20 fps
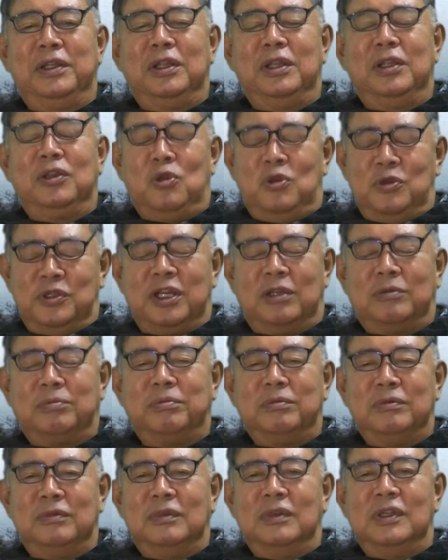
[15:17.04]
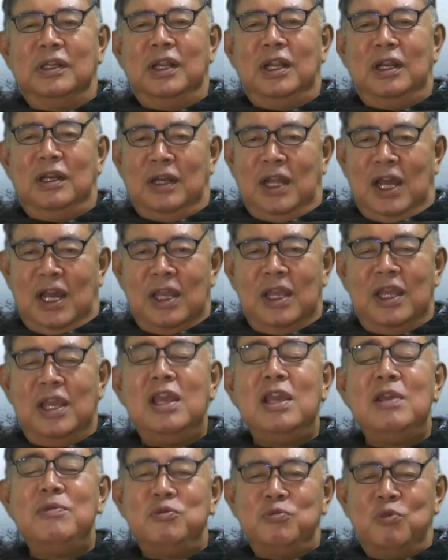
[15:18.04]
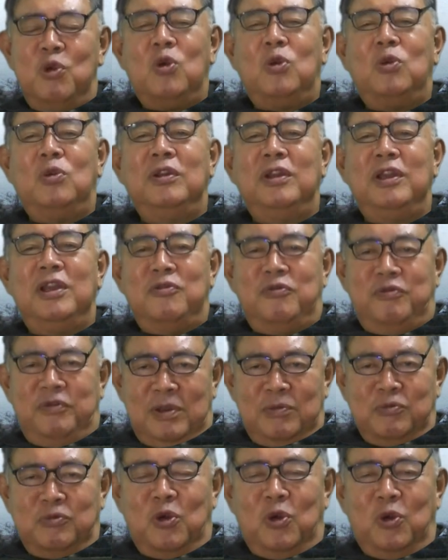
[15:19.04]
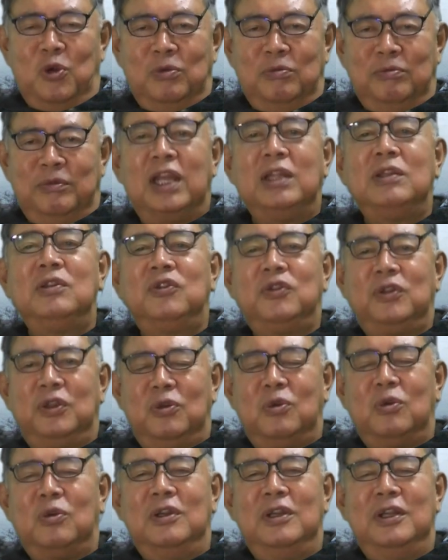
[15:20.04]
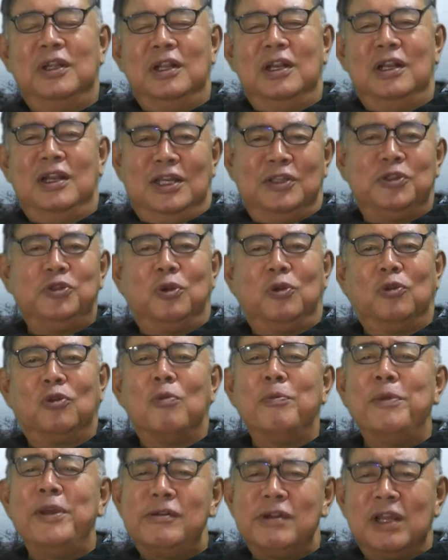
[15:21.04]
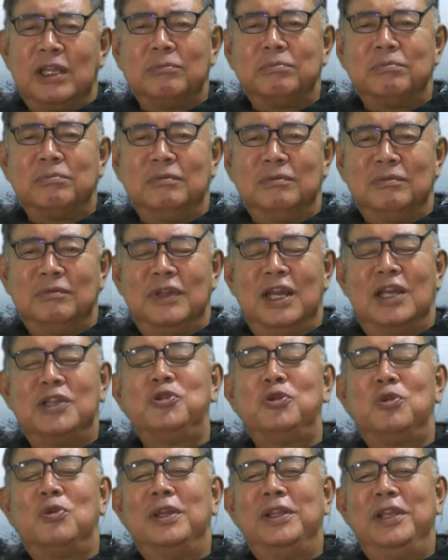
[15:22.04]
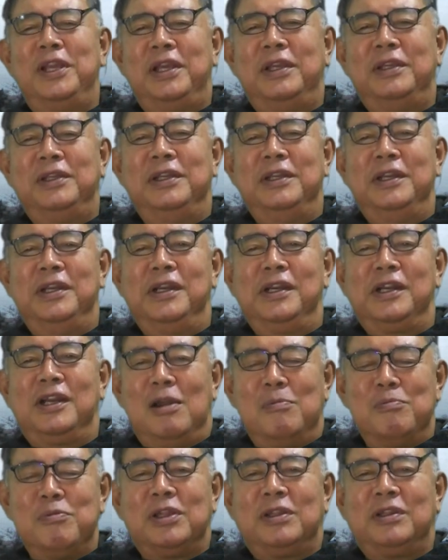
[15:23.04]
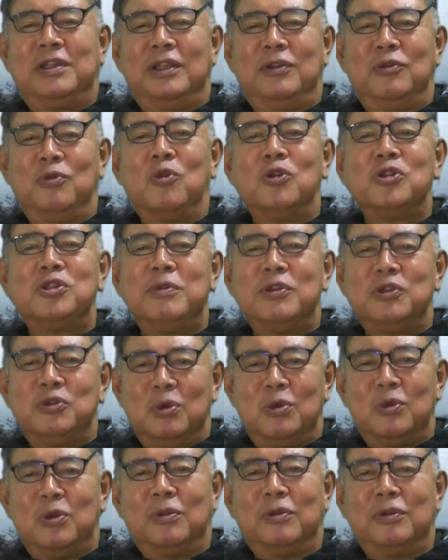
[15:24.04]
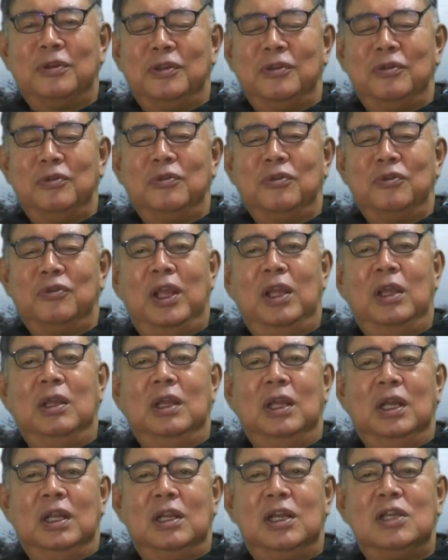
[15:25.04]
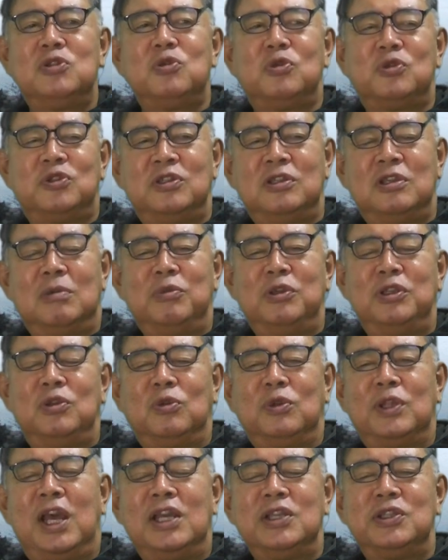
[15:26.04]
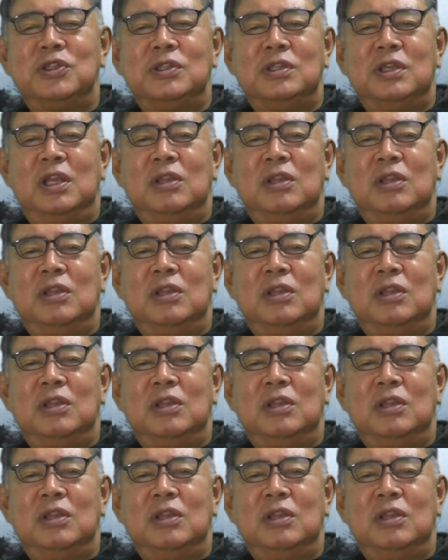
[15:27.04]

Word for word: とにかくラ AM も FM もなんですけどラジオを止めるなラジオがね頑張って残しましょうよっていうそうラジオ深夜便の第一